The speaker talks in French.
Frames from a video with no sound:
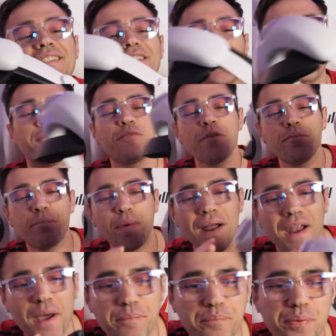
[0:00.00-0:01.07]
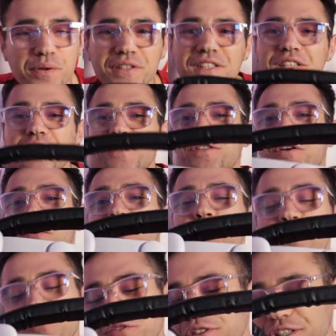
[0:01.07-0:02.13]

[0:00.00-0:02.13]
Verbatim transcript: ça vaut pas la petite sangle de